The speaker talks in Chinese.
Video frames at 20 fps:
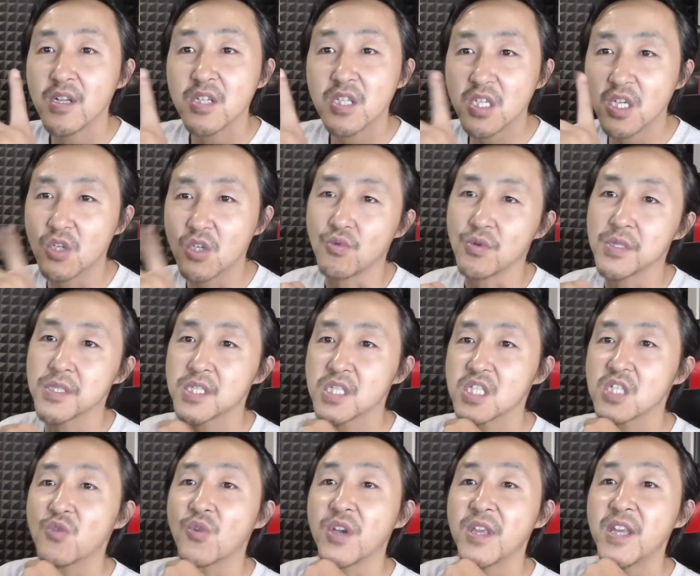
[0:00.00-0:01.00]
这种
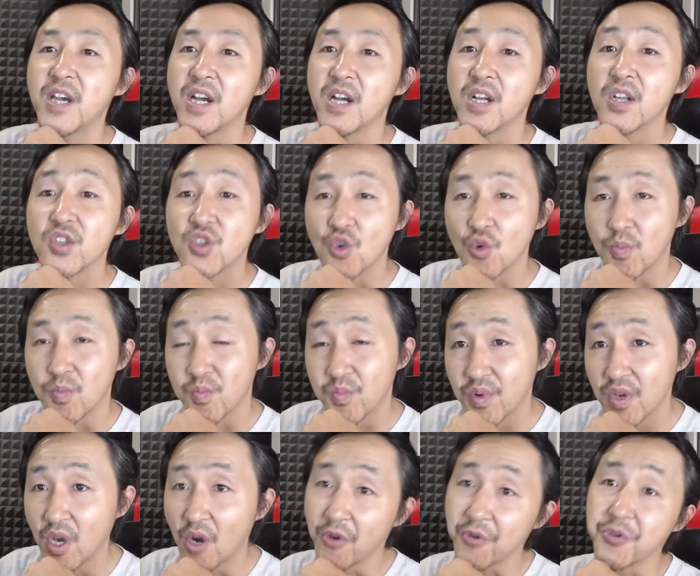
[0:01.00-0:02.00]
思维呢就
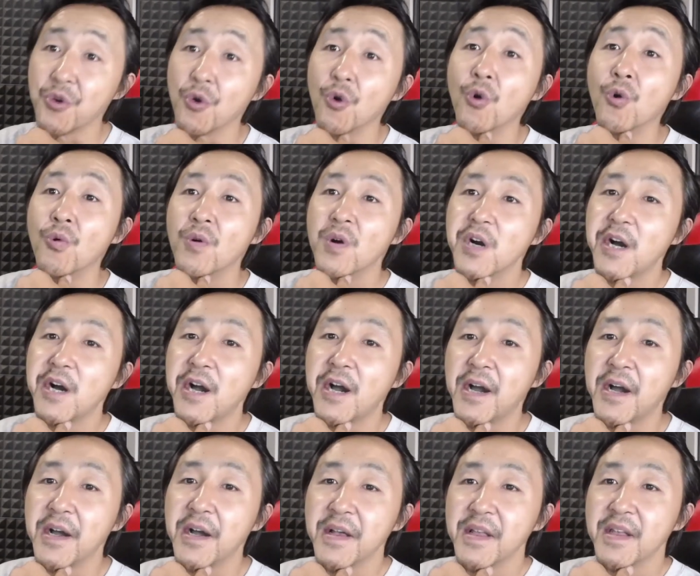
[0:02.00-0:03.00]
不要有
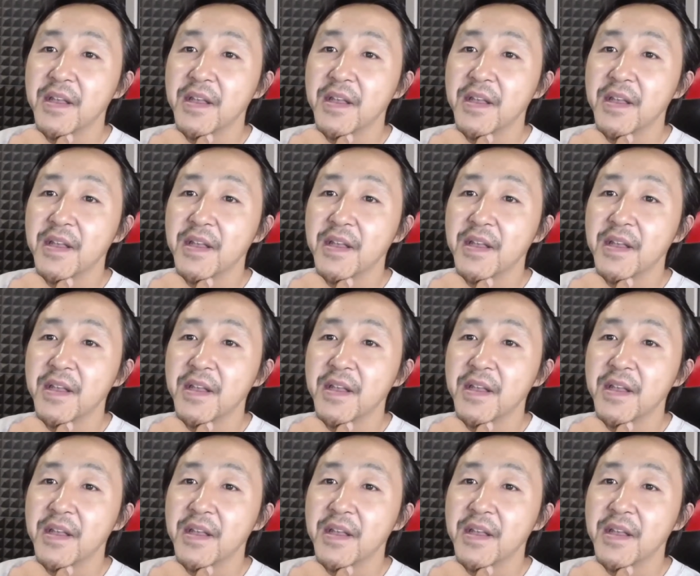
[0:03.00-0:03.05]
啊。